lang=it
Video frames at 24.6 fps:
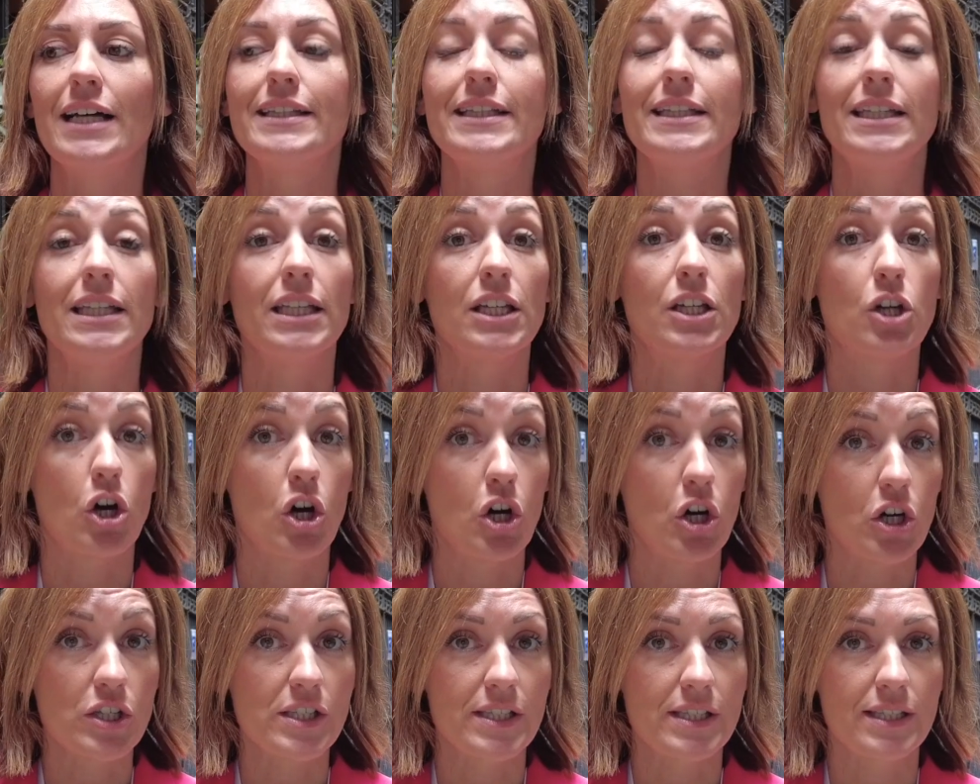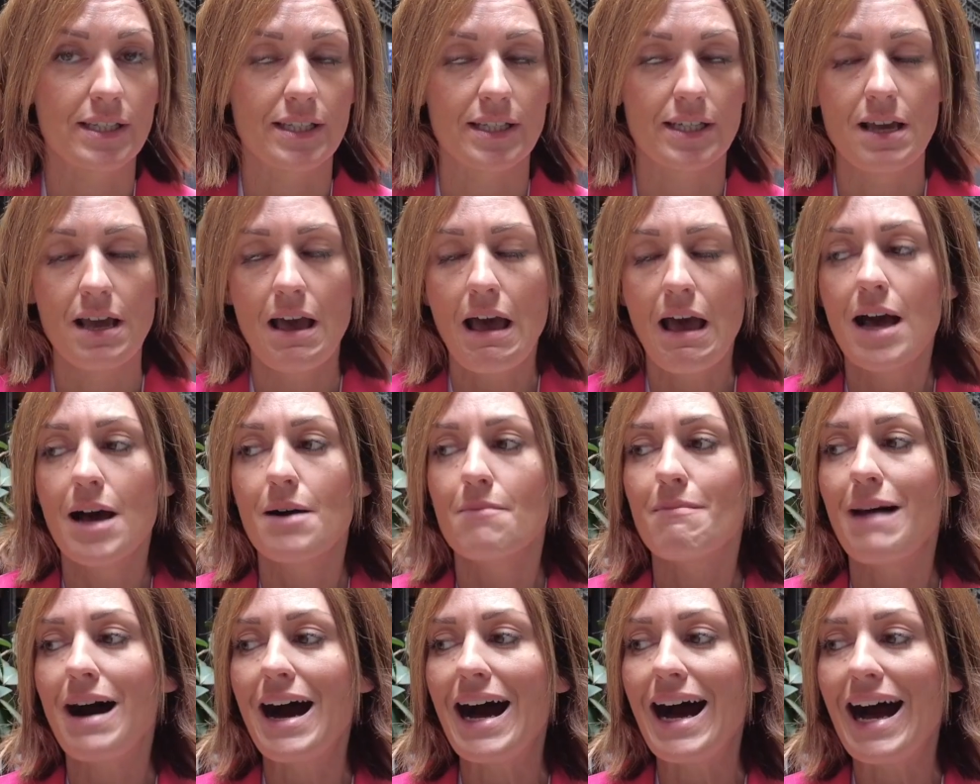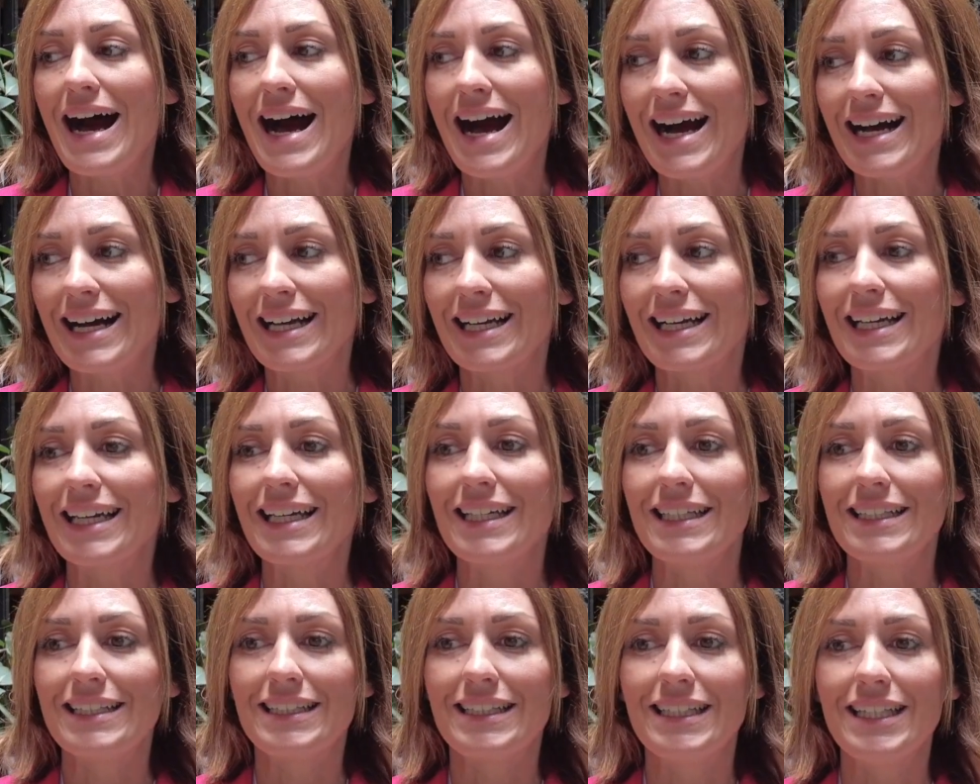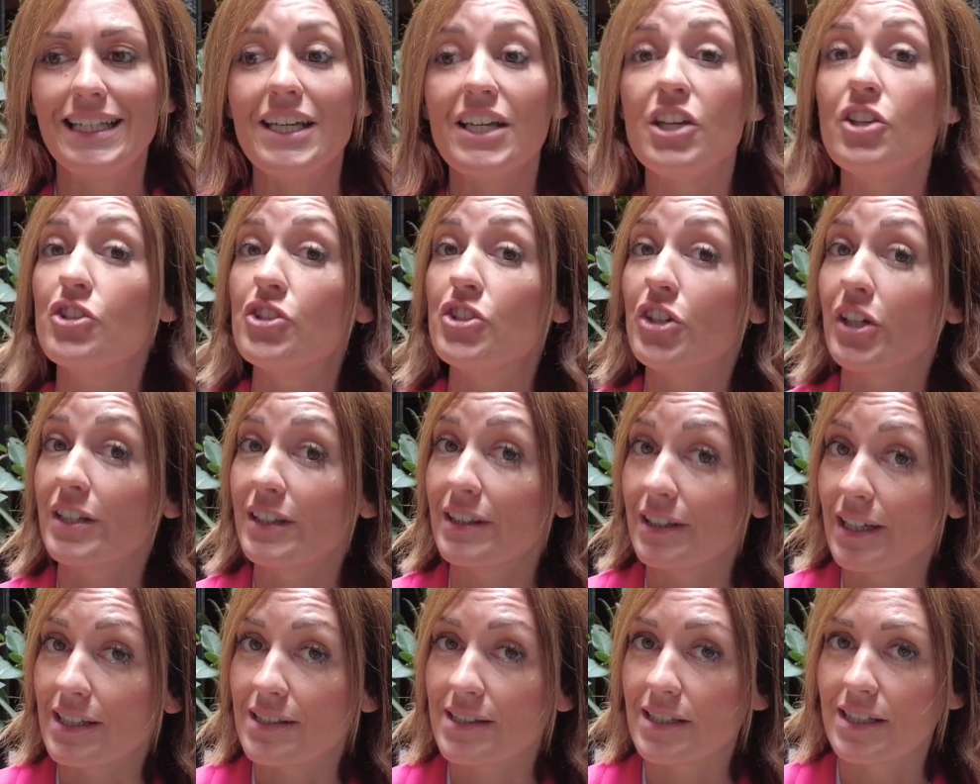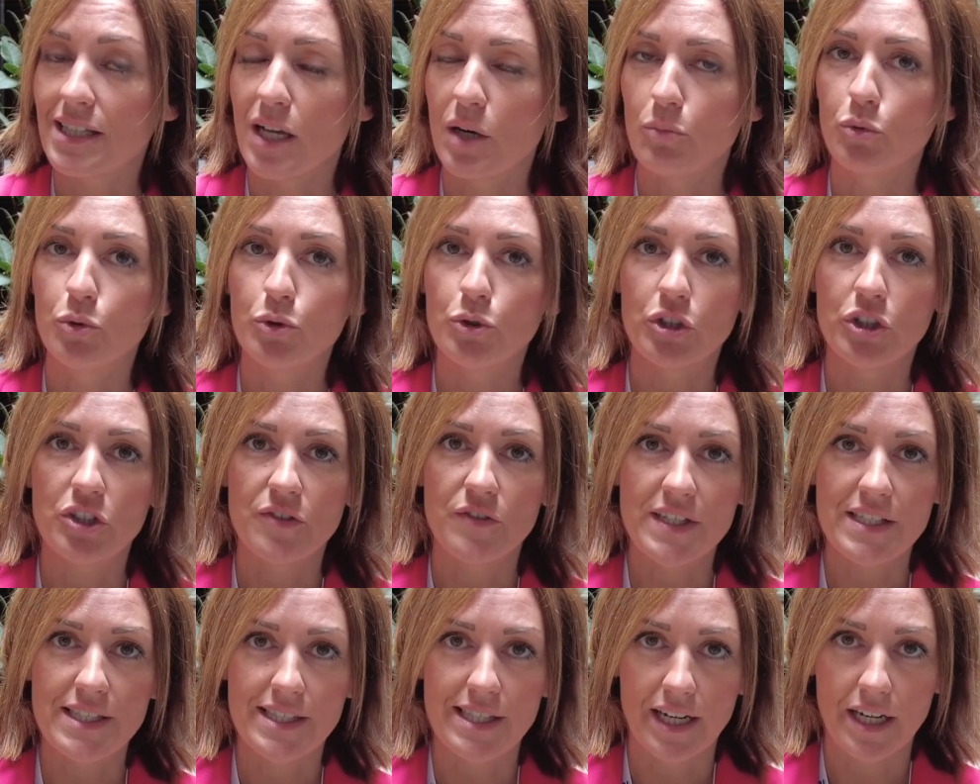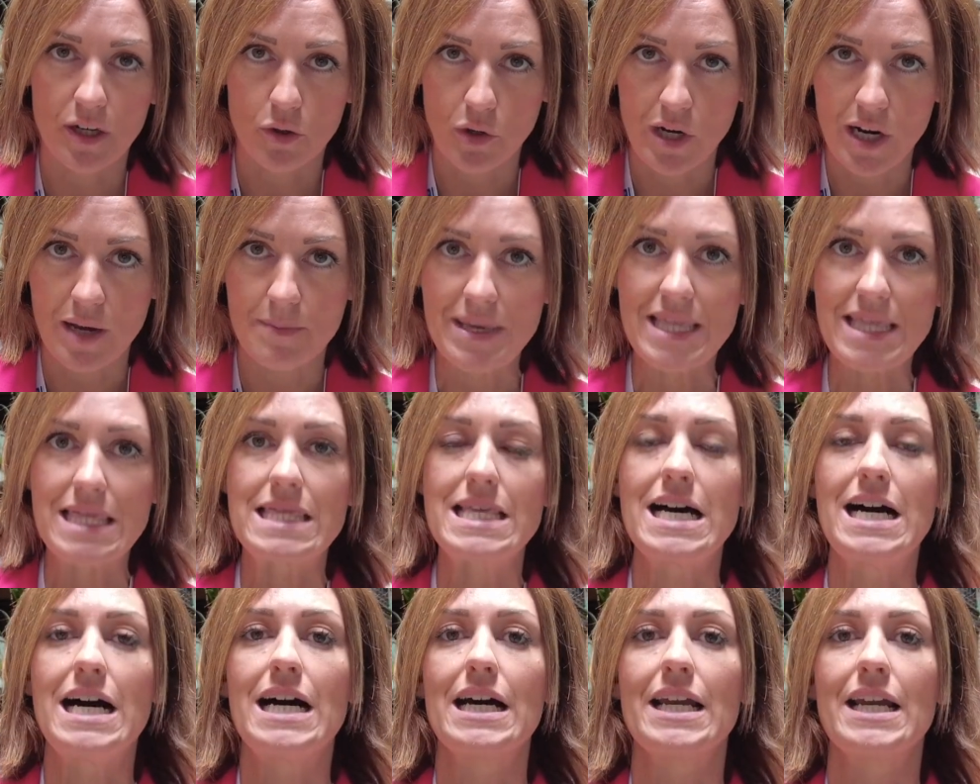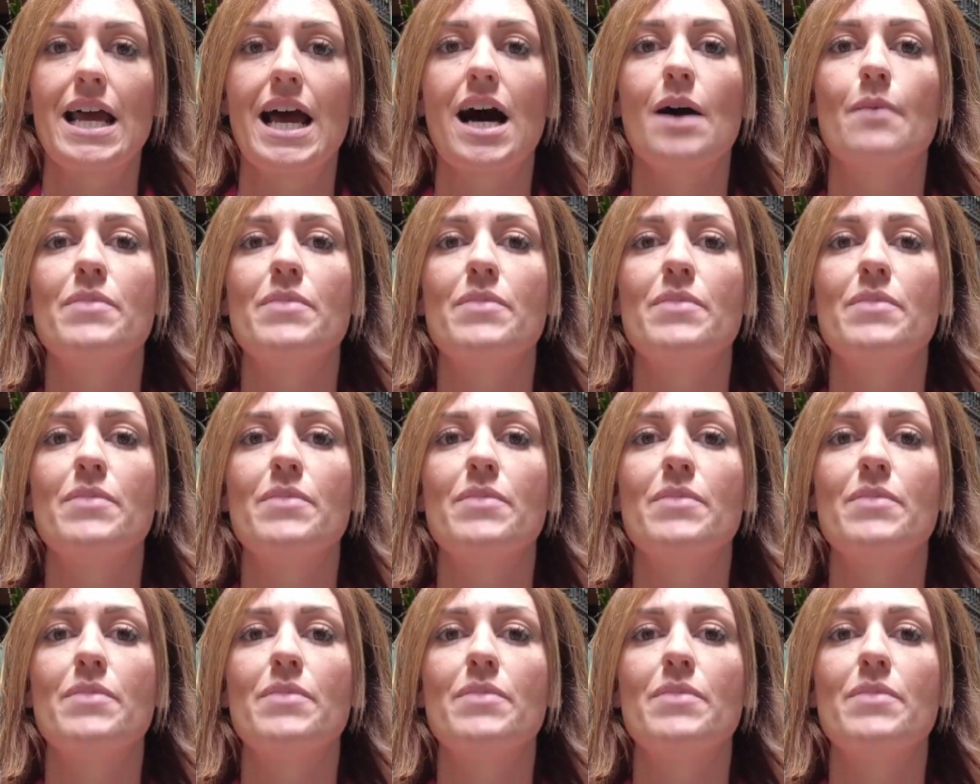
di costi, ma anche di incertezza dal punto di vista regolamentare.